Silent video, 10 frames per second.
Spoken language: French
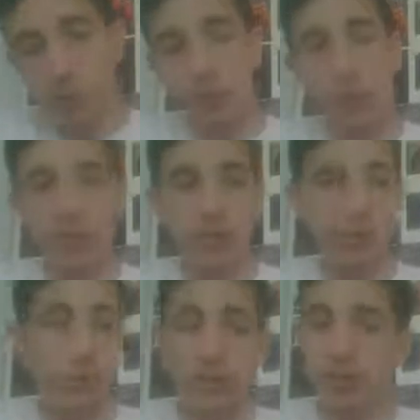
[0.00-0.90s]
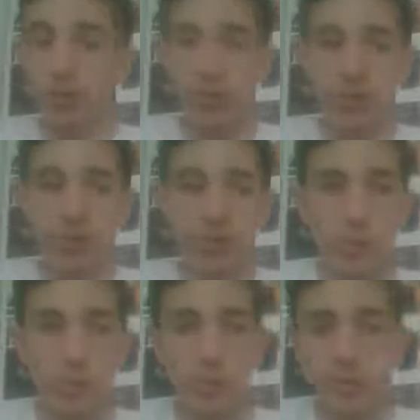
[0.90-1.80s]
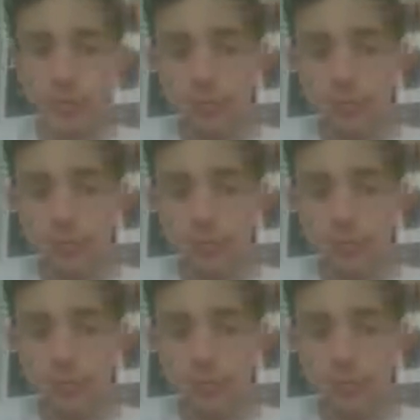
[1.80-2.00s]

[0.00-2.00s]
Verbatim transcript: match de 15 minutes, ça fait longtemps qu'il n'en a pas eu quoi.